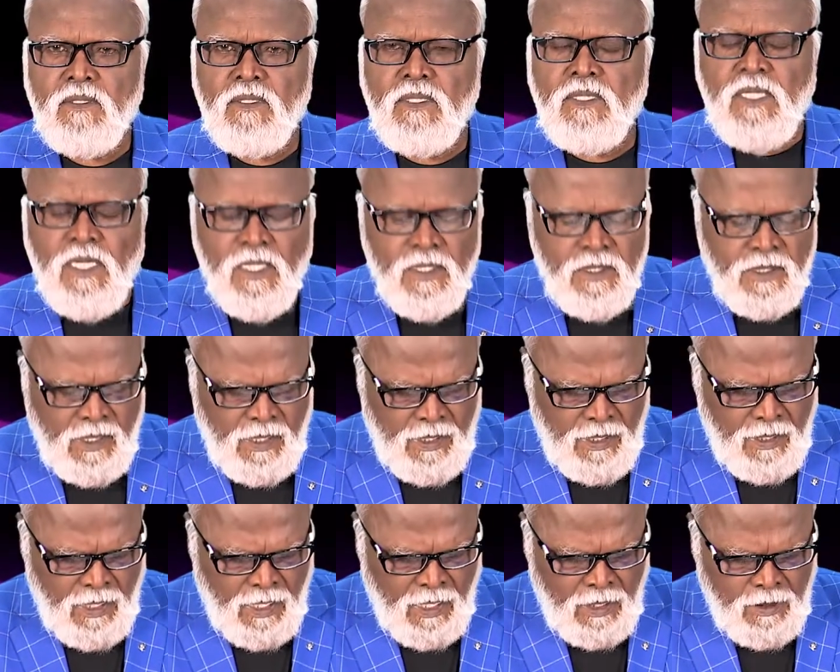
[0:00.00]
இந்த இடத்துல
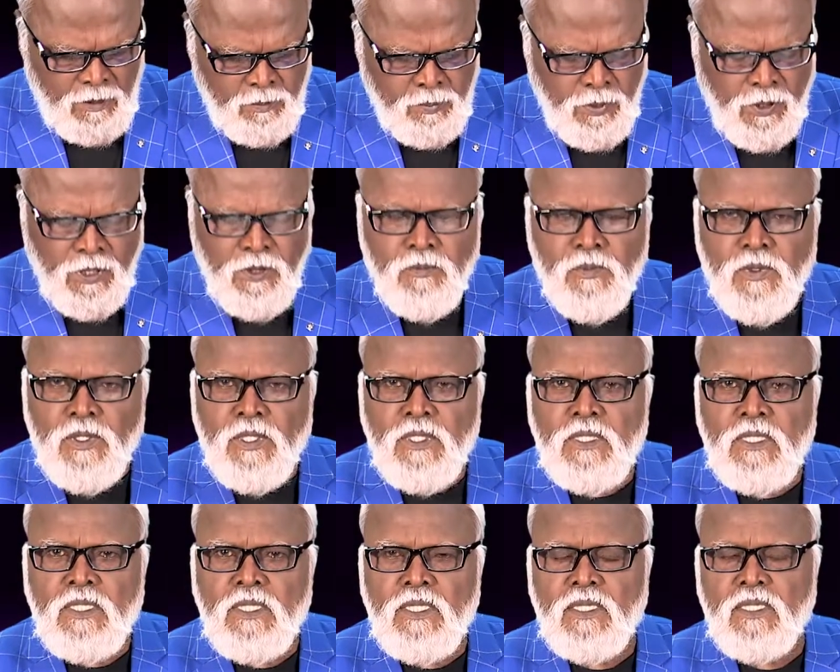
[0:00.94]
அன்பின்
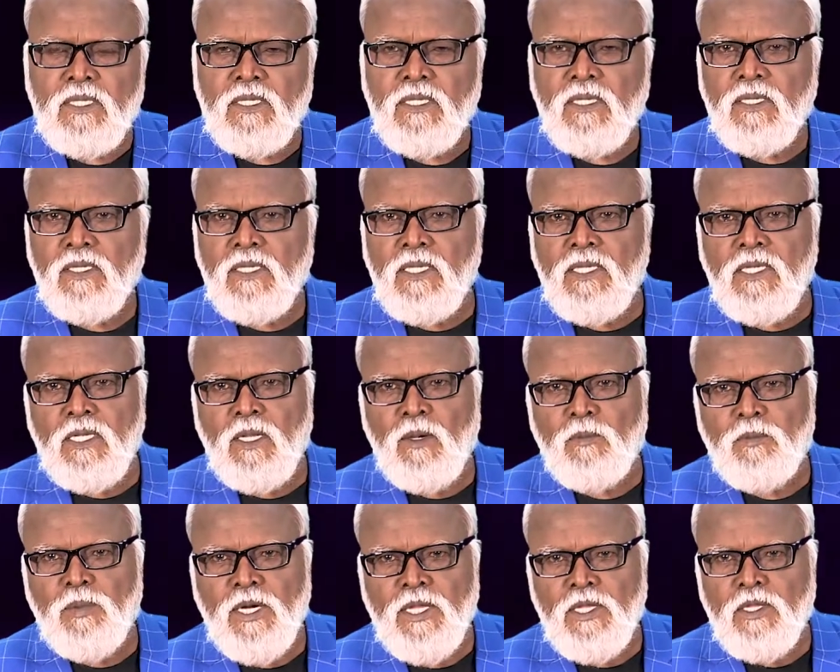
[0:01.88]
விருந்து என்று
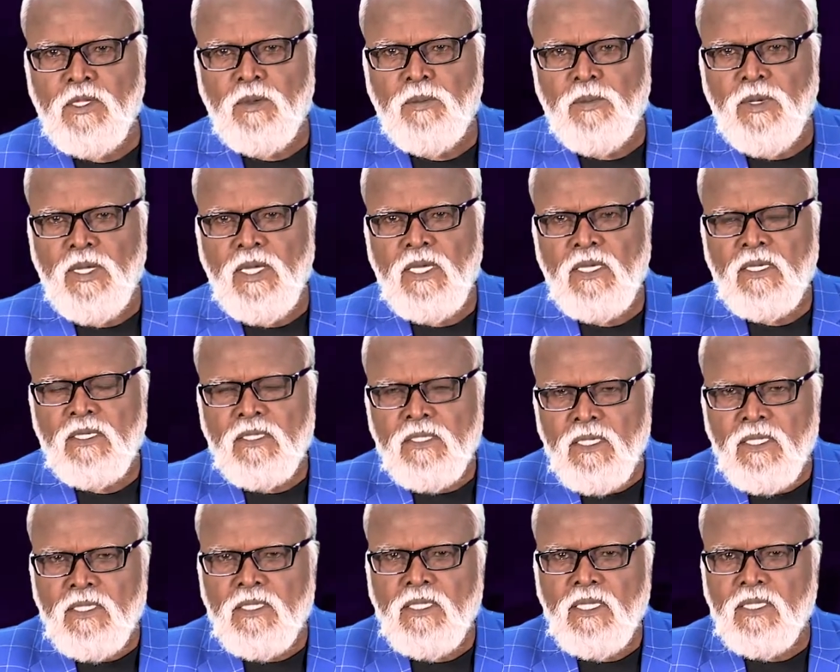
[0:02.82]
நாம் படிக்கிறோமே
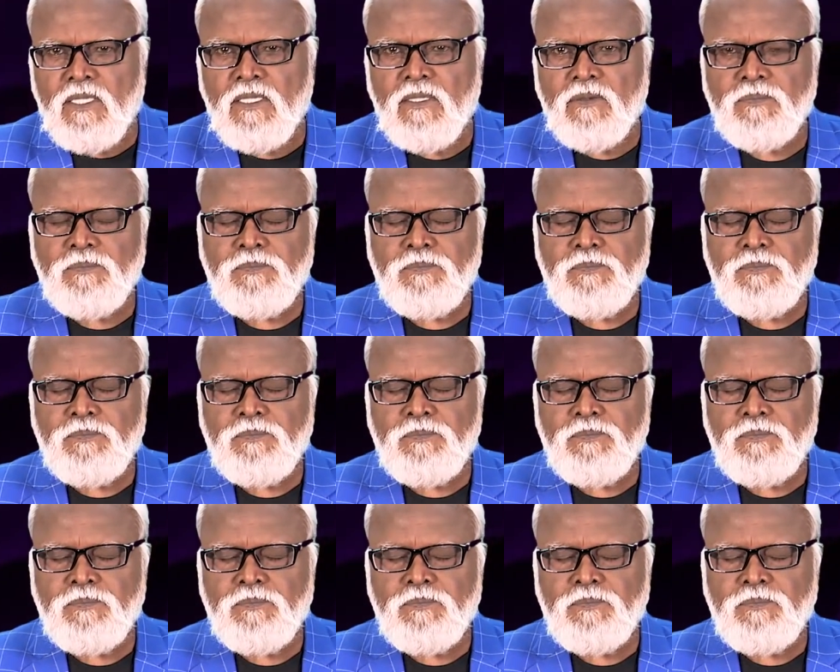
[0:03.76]
எது அது